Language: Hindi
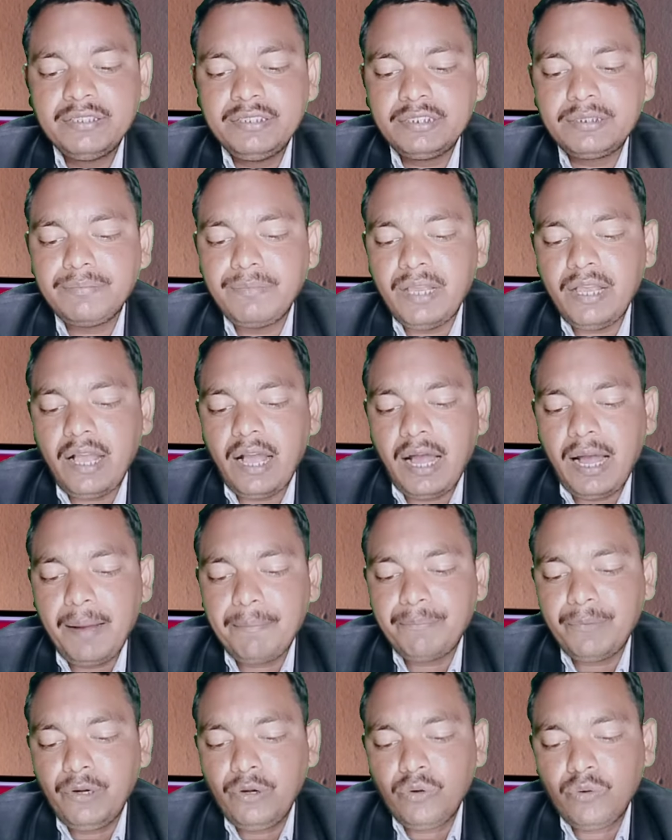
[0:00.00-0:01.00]
जिसमें
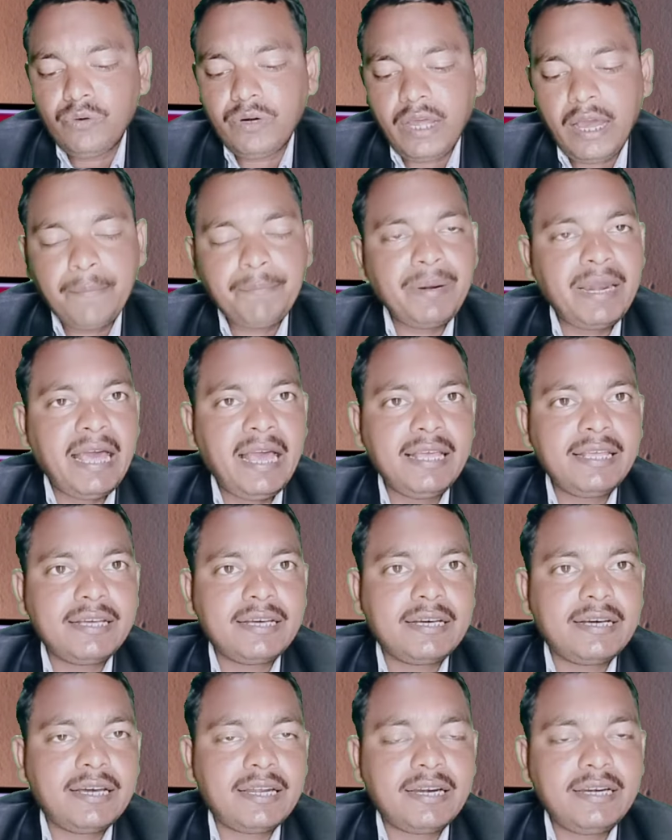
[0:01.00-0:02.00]
आप लोन अप्लाई
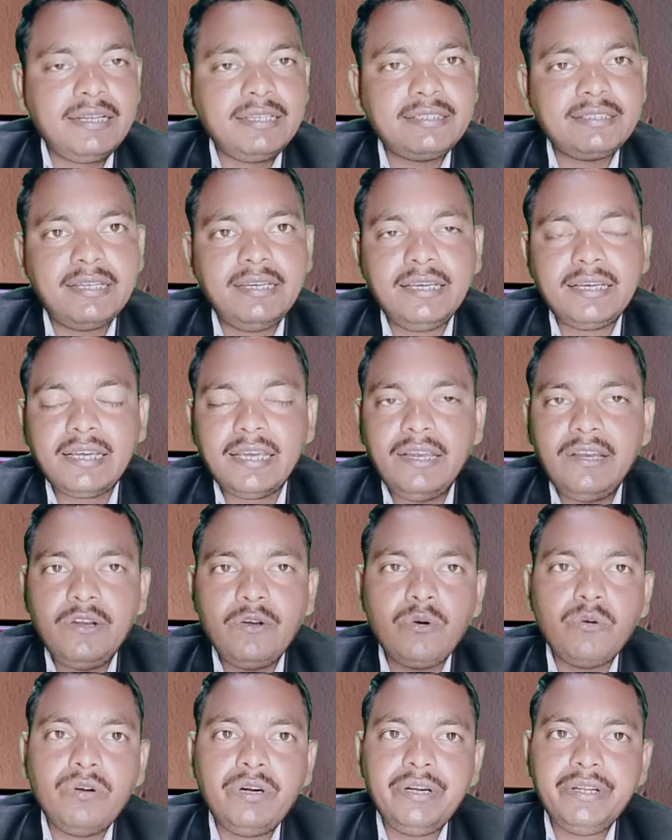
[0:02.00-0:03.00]
करने से लेके
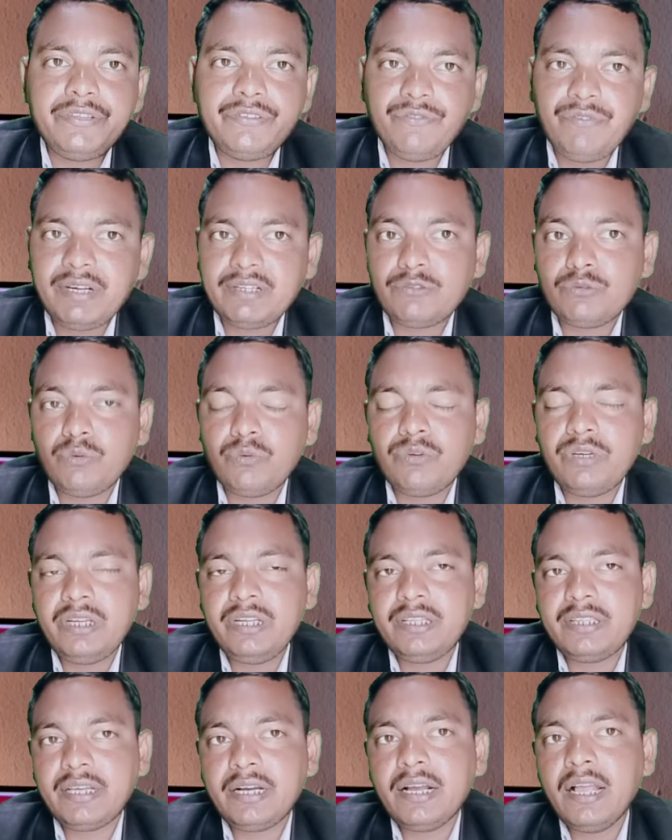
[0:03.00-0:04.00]
लोन डिसवर्स
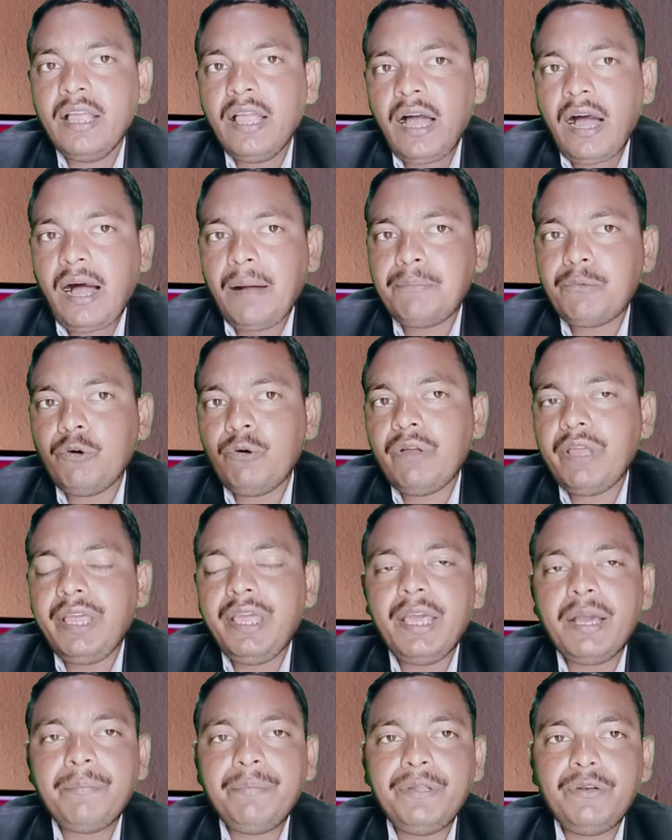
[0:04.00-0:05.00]
होने तक आपको
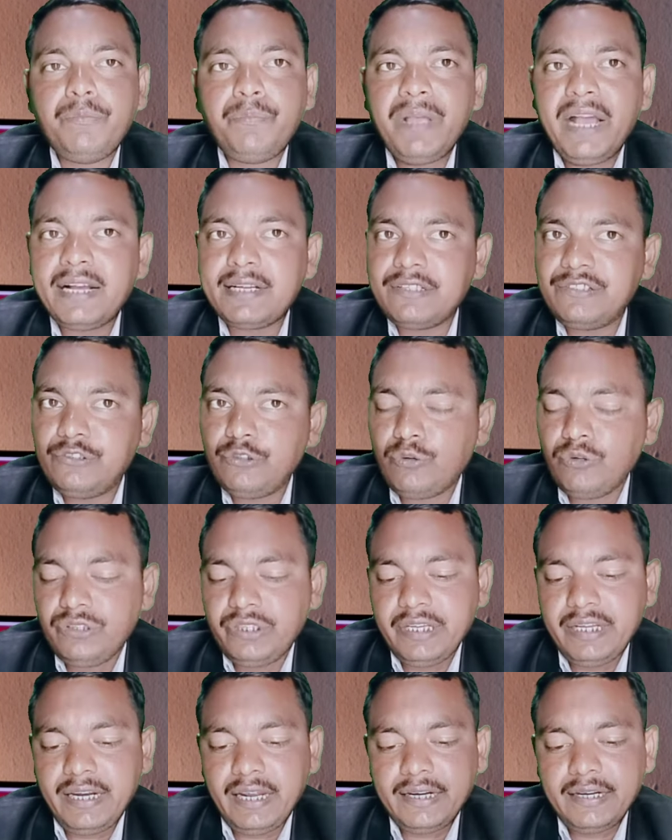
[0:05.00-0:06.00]
एक भी रुपया किसी को
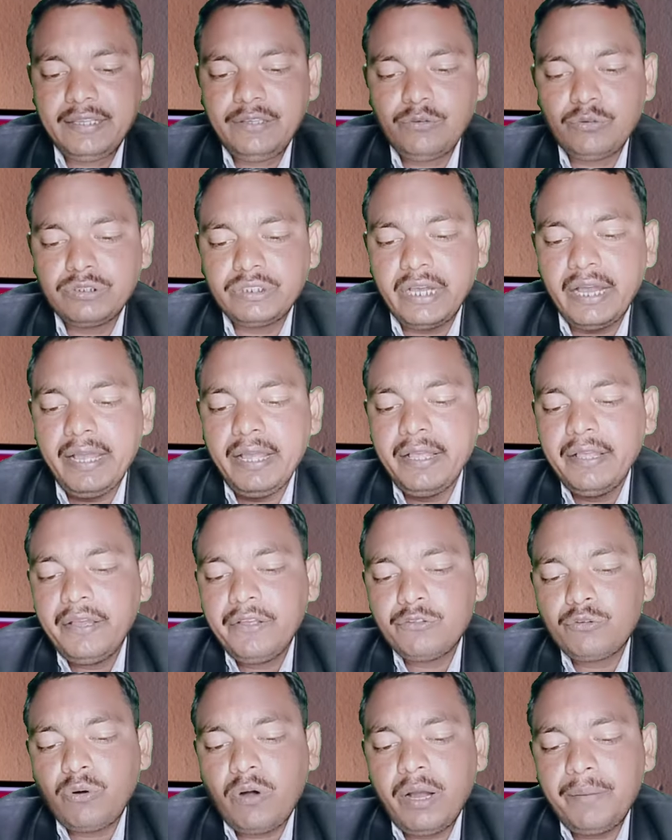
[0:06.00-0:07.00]
देना नहीं होता है
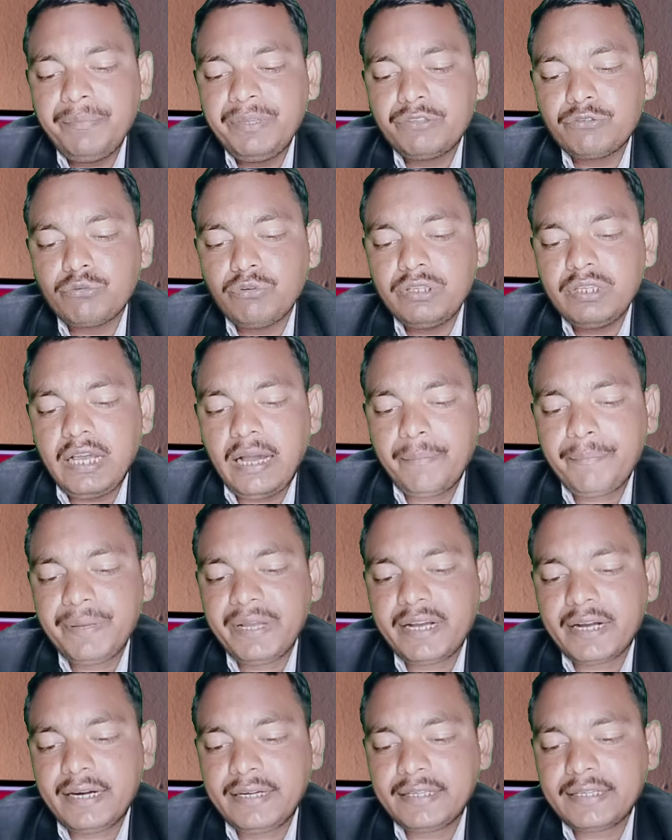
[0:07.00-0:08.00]
तो हम इसको यहाँ
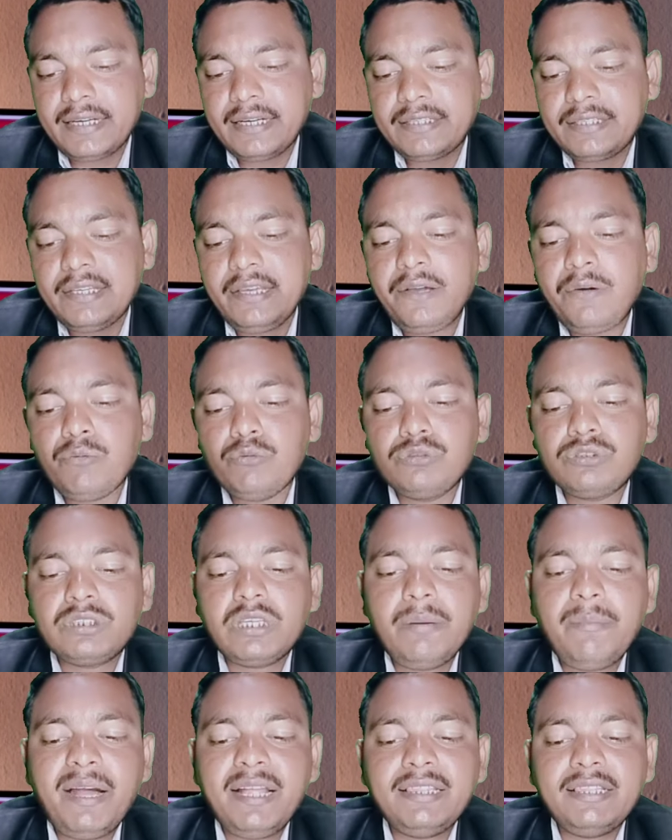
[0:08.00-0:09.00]
पे कट करते हैं
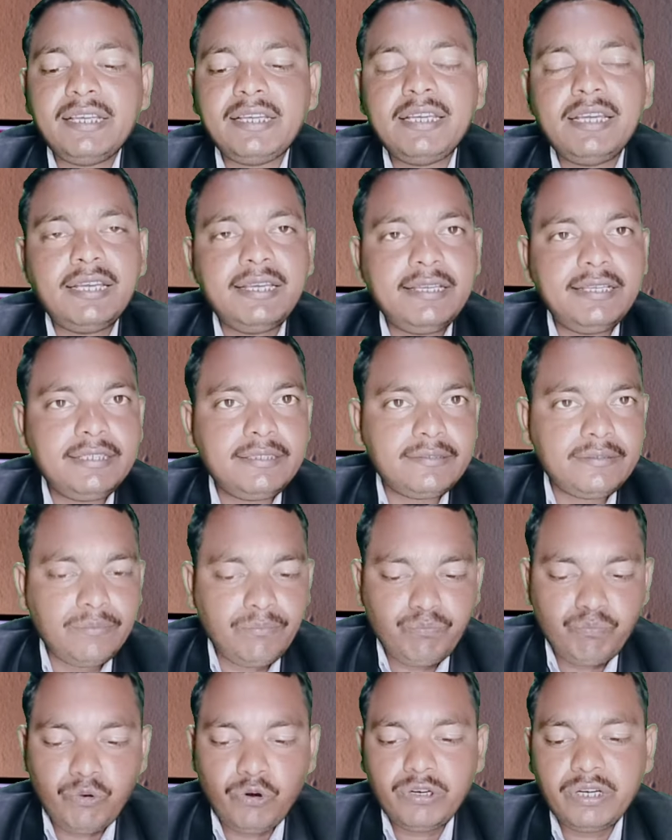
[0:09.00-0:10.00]
उसके बाद देखिए इस
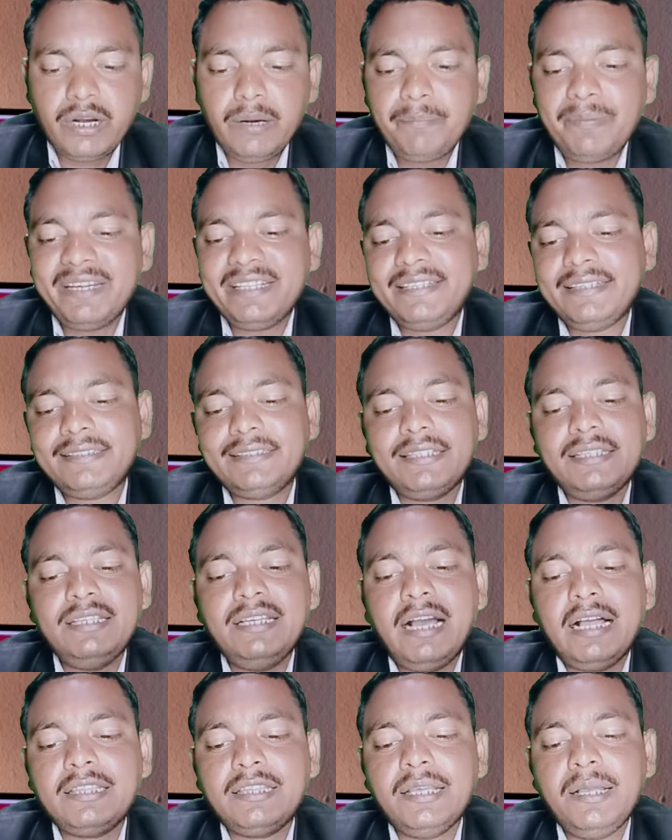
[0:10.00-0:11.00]
पोर्टल पर जैसे
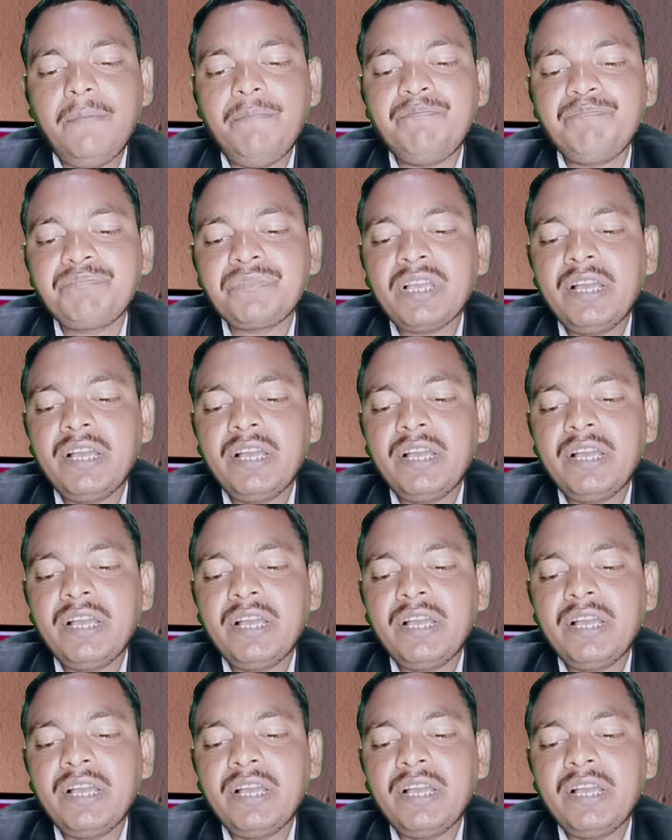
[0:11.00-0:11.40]
ही आते हैं